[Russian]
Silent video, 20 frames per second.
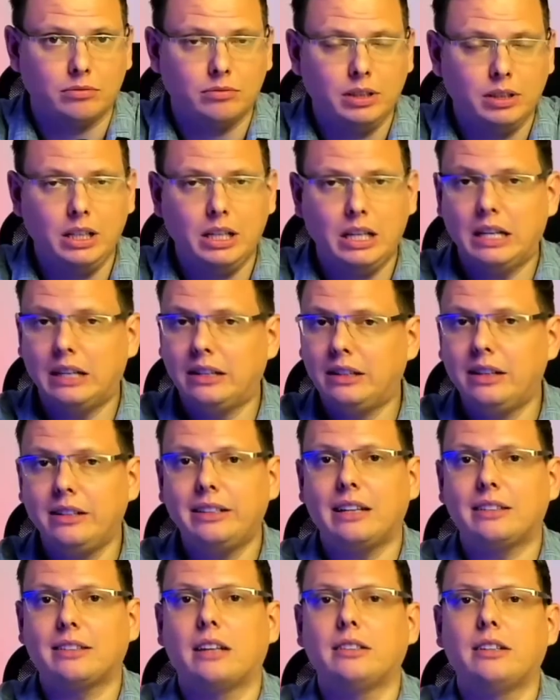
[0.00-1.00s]
И
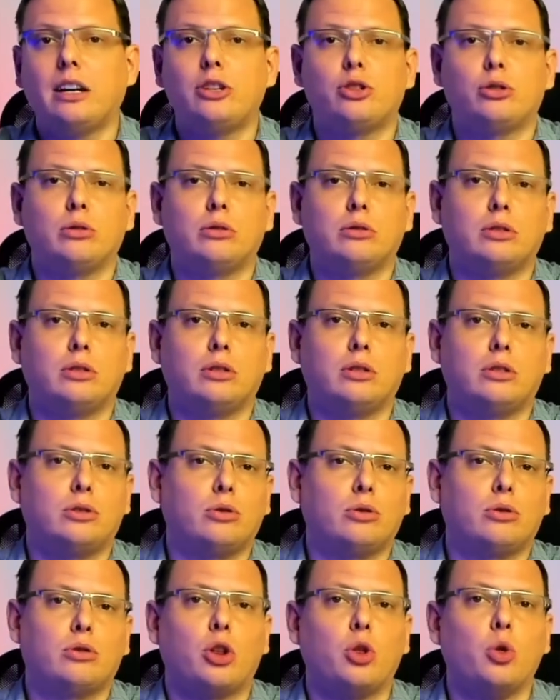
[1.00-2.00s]
нельзя сказать, что это
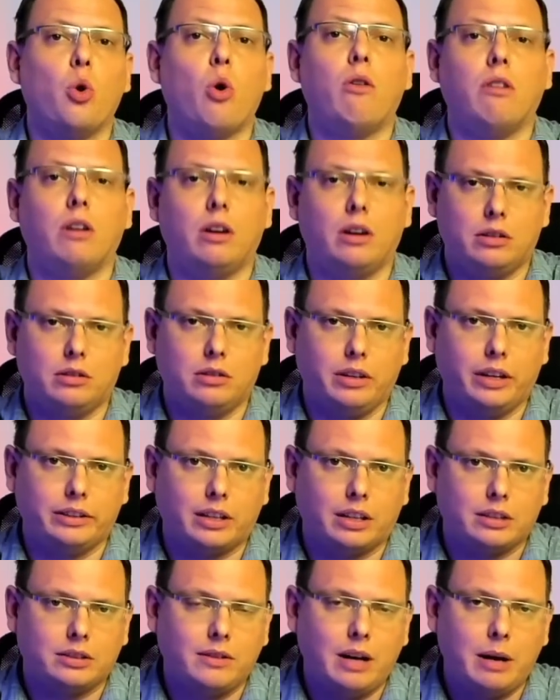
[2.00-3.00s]
что-то новое для
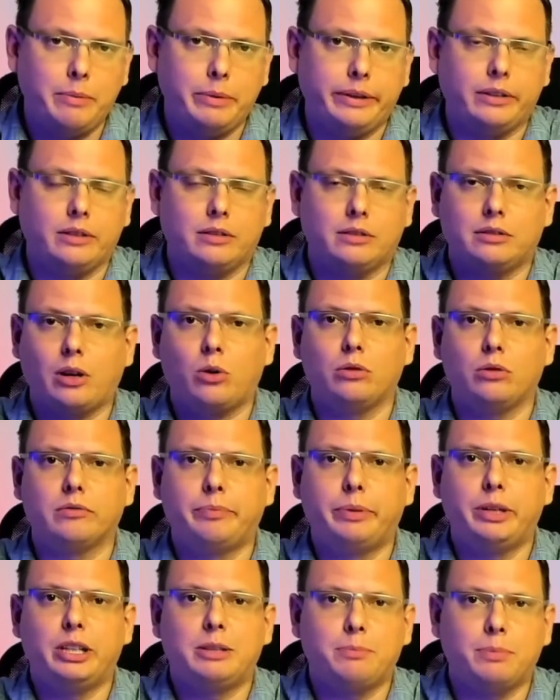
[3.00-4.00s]
нас с вами. Закон, в
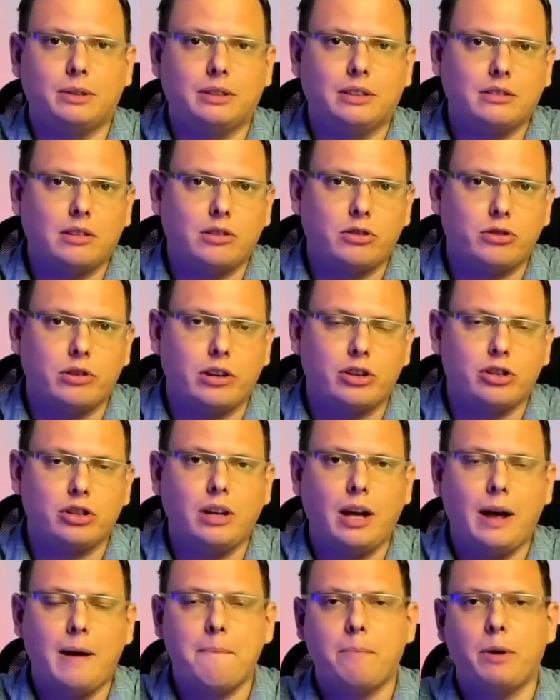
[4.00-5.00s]
принципе, достаточно
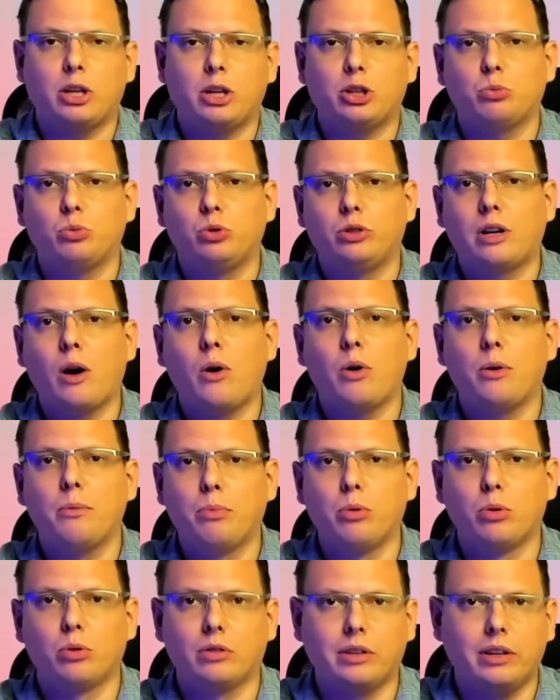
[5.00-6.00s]
ожидаем, поэтому никакой
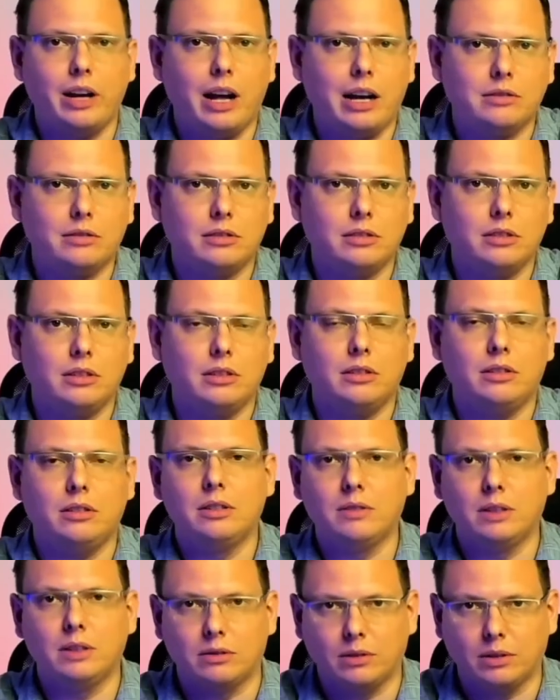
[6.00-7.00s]
бурной реакции не
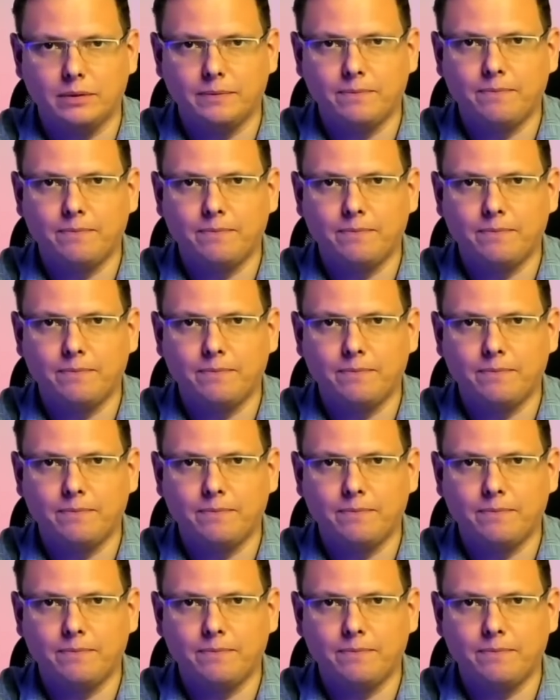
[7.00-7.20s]
вызвал.